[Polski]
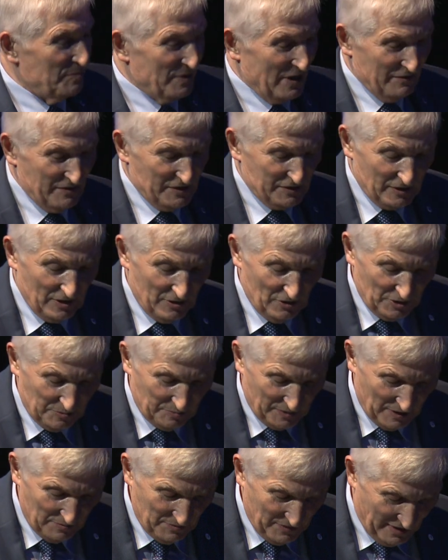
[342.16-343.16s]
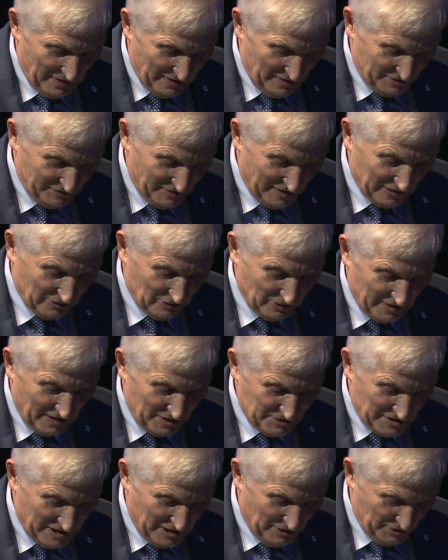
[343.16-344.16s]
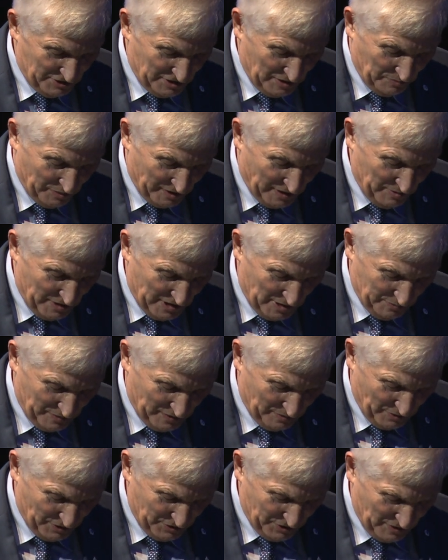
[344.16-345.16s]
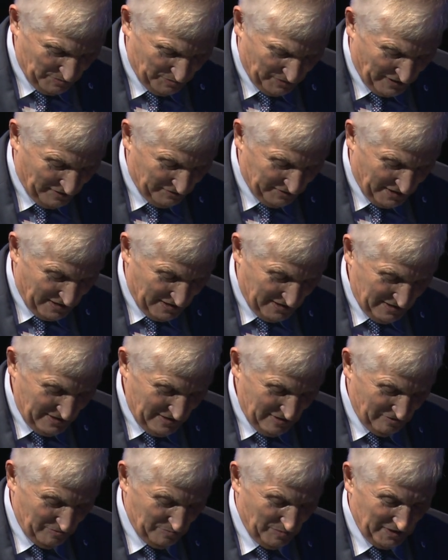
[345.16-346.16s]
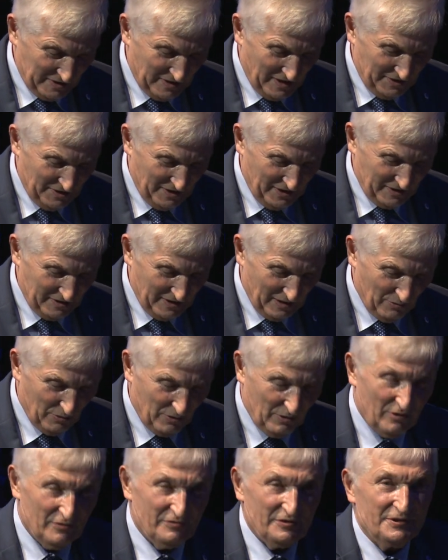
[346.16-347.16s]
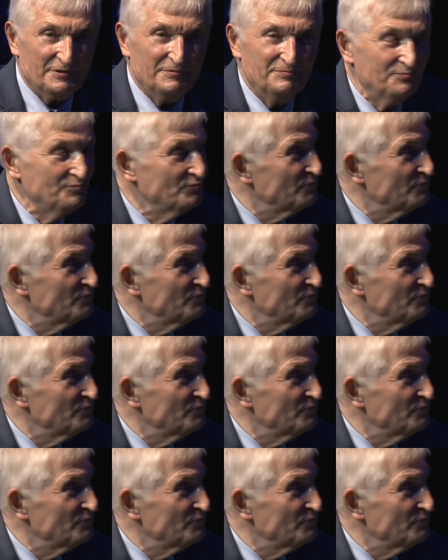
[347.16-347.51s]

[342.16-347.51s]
prawej stronie od premiera z wielką nadzieją, że premier pomoże, prawda, w badaniach naukowych.